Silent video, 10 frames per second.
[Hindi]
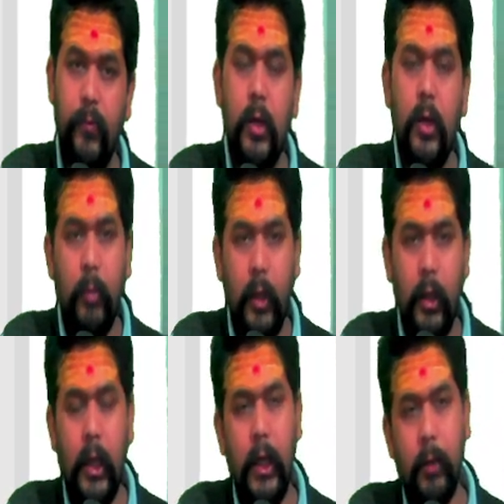भाई
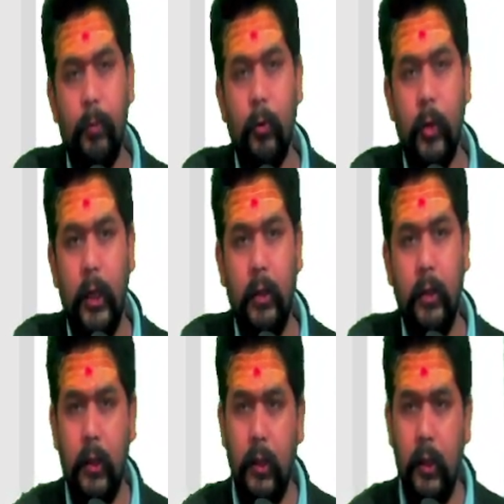एक प्रोडक्ट
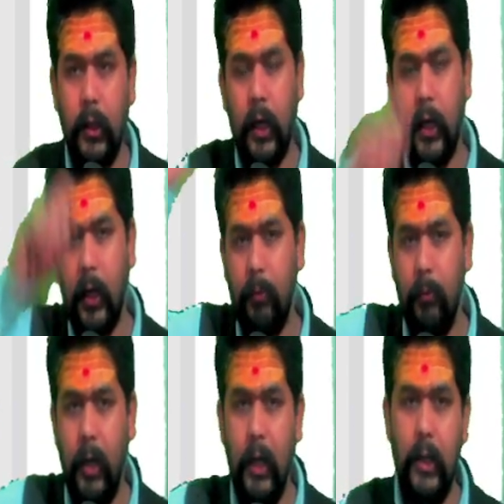अगर आप
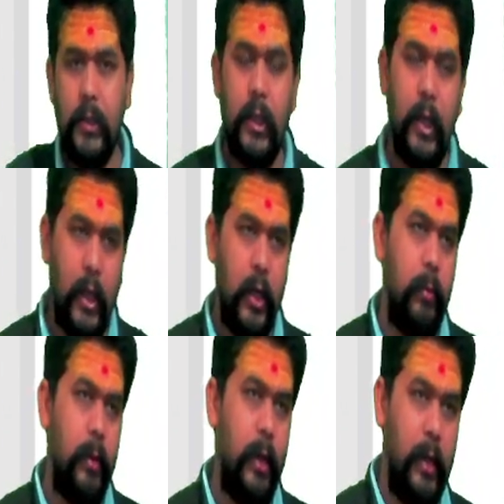मान लीजिए एक घर
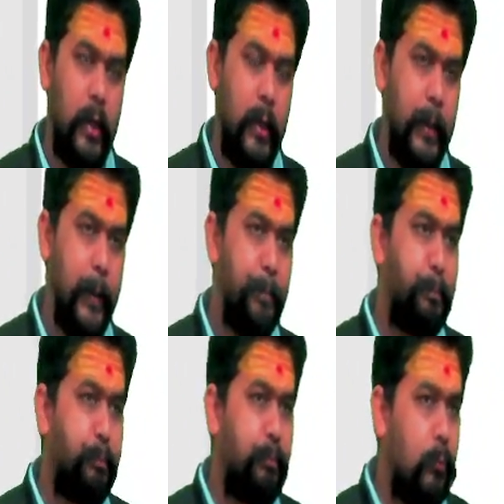बना रहे हैं
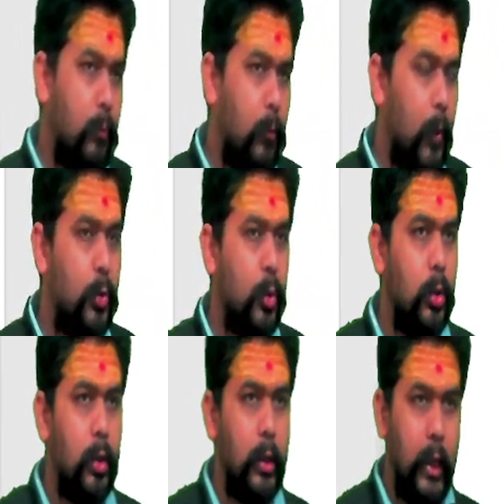
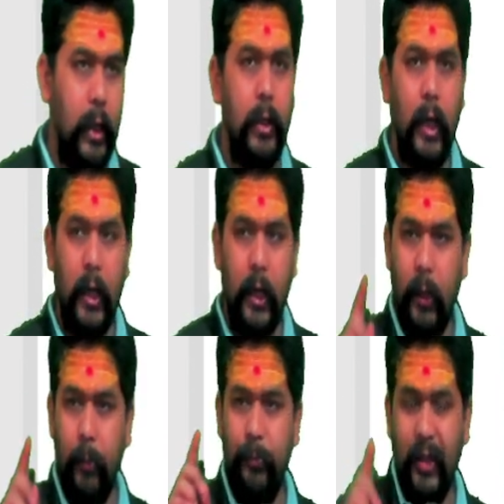तो घर अगर आप
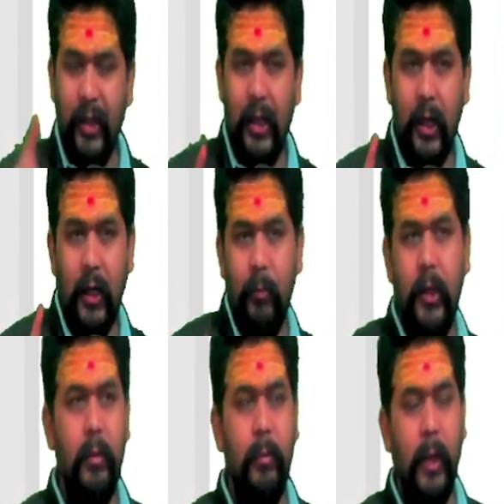सिंगल कमरे
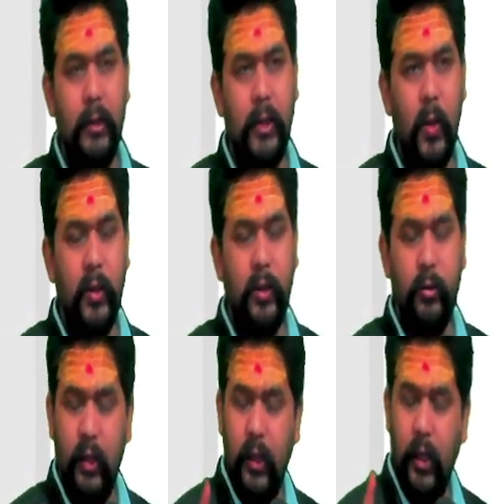की बात करोगे तो
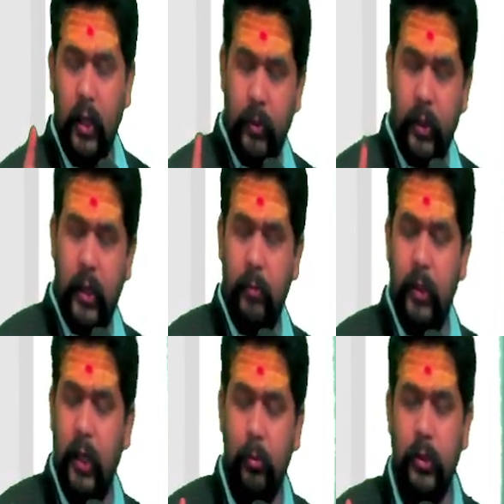सिंगल कमरे का भी
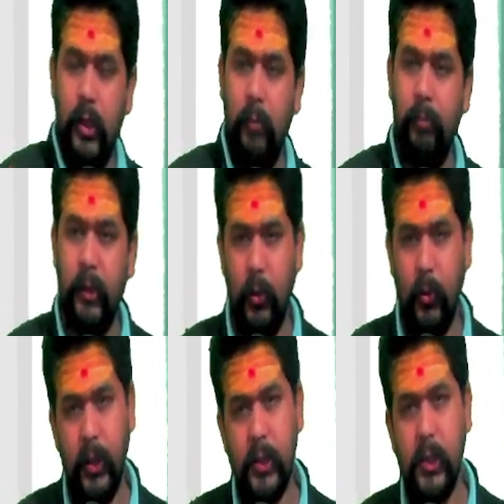आपको दाम पता होना
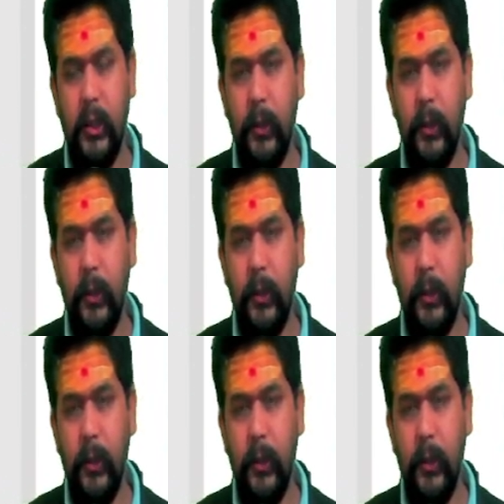चाहिए